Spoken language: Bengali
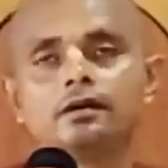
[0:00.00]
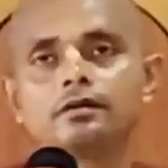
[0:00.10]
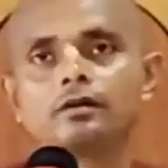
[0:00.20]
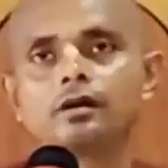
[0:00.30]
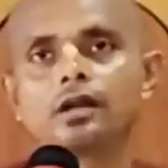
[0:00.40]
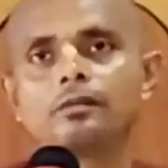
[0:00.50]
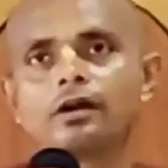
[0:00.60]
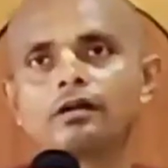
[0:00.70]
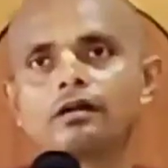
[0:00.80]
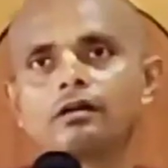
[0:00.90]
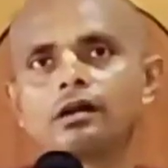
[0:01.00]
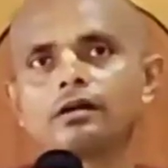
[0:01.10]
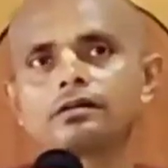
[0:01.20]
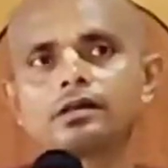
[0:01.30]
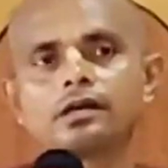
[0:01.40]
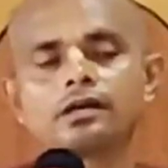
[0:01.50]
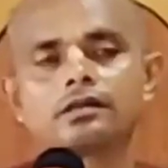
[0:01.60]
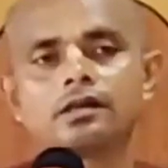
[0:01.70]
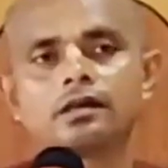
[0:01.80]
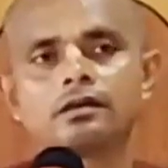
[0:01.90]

তো ওখানে বর্ণনা করা হয়েছে যে